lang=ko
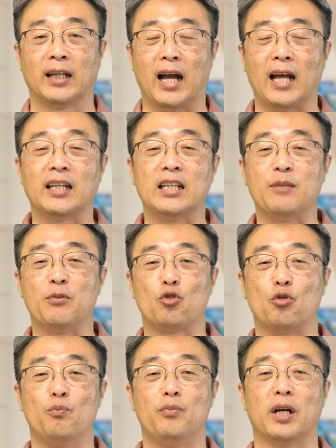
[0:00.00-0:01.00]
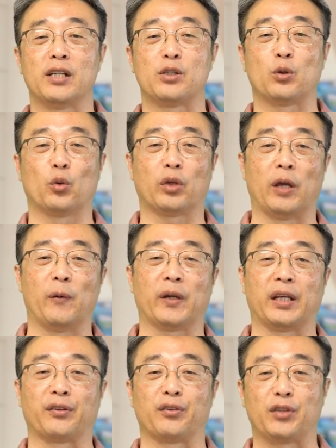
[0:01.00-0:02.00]
하나님이 준비하시고
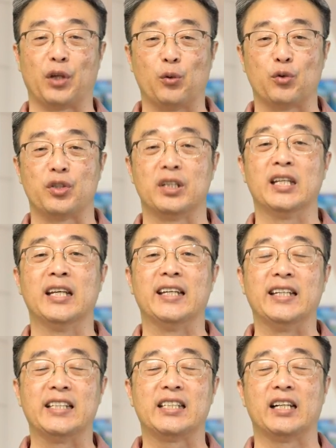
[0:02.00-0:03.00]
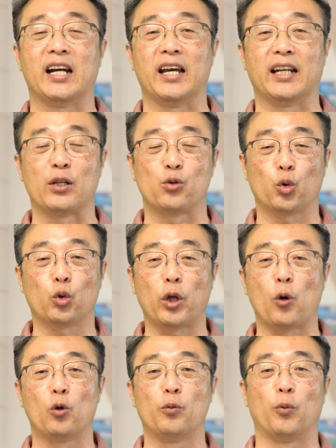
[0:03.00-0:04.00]
계획해서 세우신 이스라엘의
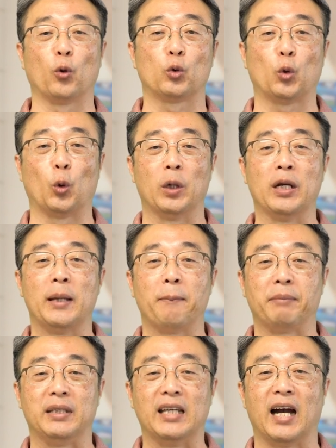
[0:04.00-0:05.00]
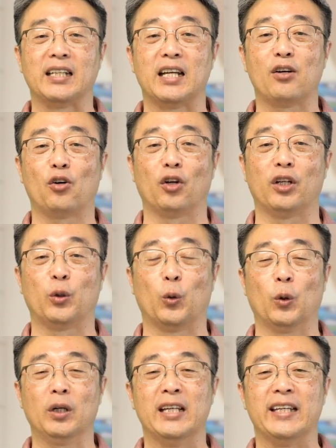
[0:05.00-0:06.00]
초대형을 보고도
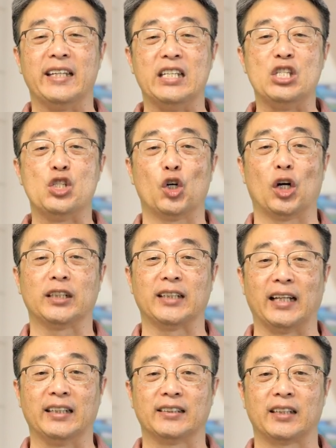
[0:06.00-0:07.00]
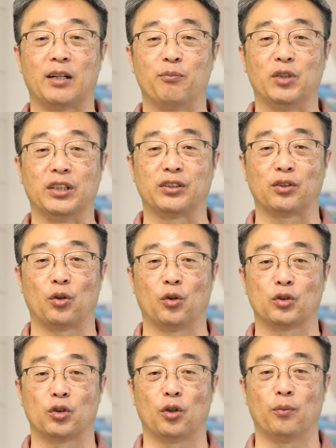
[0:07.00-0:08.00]
비아냥거리고 인정하지 않는 사람들이 있었던
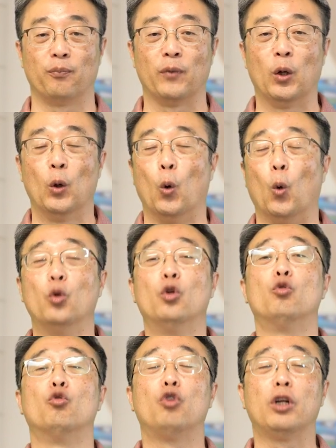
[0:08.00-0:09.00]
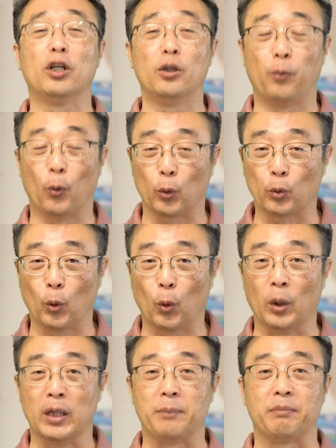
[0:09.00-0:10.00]
것처럼 오늘 우리를
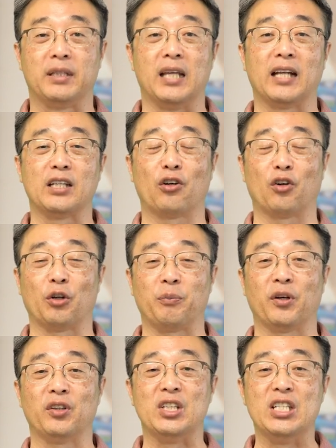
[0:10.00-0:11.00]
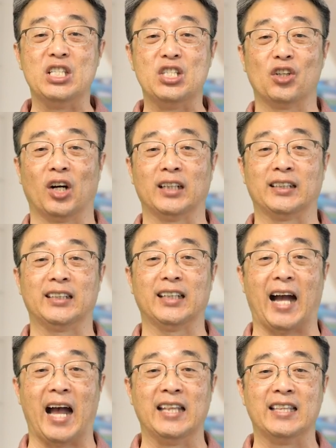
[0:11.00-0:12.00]
보고도 비아냥거리며
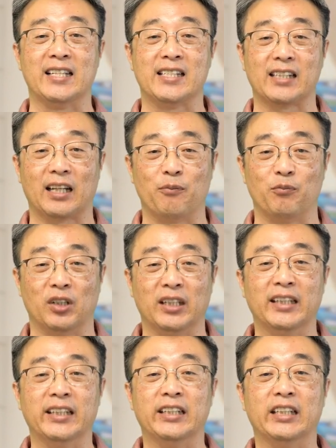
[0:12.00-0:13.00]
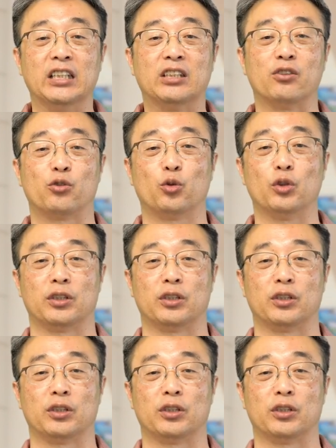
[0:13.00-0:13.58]
인정하지 않는 사람들이 있을 수도